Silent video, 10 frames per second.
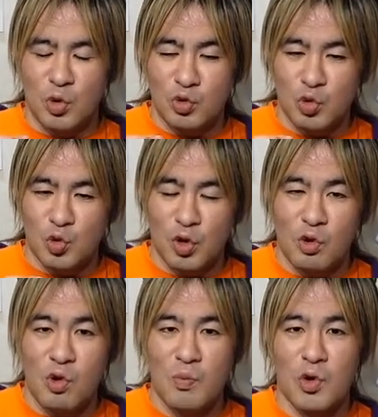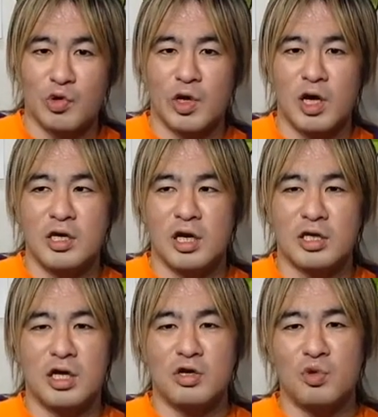どんどん「ドラゴンボール」の絵になっ
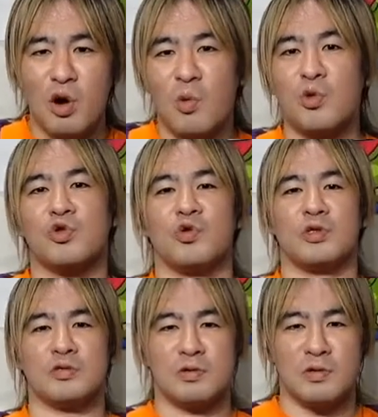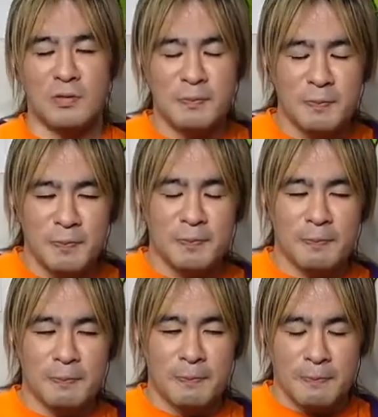ていくのが面白いんです
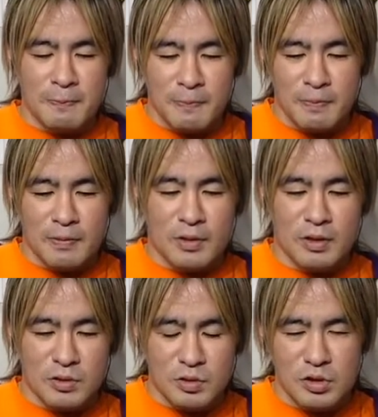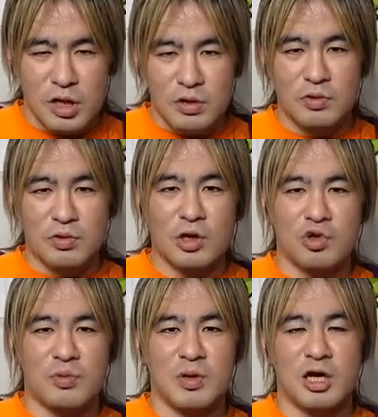よ。っていう楽
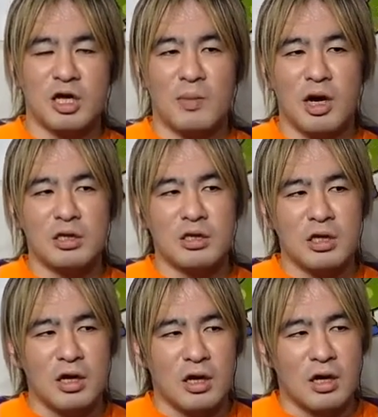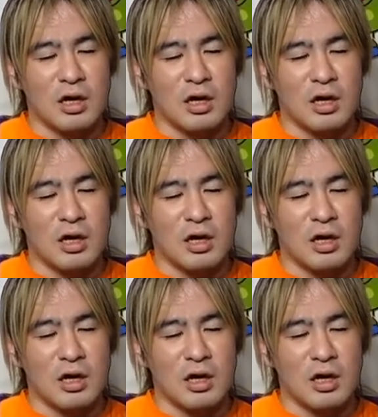しみ方もあって、